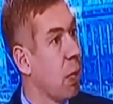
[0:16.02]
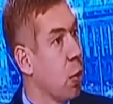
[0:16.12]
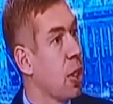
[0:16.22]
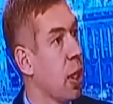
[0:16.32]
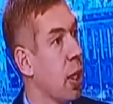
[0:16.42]

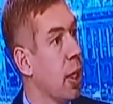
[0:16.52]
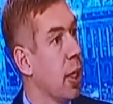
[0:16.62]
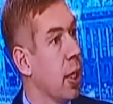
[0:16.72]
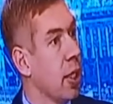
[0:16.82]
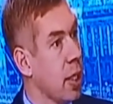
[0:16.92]
Так вот,
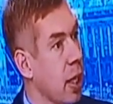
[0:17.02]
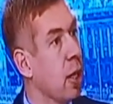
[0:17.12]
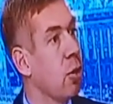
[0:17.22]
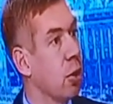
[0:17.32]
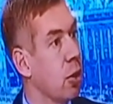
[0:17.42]
видите, все-таки не
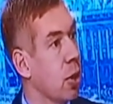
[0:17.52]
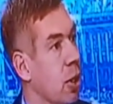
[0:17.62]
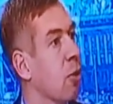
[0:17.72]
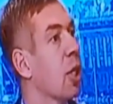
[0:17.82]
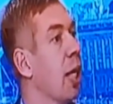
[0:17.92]
получилось
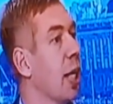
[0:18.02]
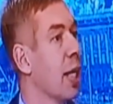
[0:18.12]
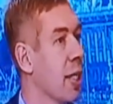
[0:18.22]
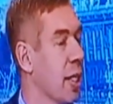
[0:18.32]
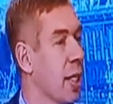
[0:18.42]
без себя.
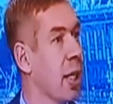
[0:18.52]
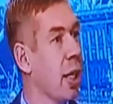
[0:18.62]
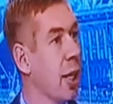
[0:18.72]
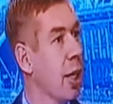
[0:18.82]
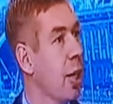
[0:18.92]

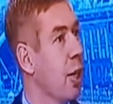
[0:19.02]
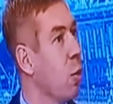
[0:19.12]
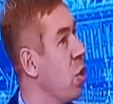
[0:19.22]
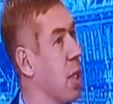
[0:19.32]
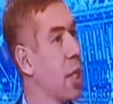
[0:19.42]

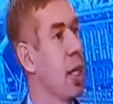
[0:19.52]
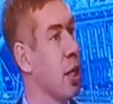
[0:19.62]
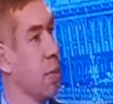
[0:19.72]
Э,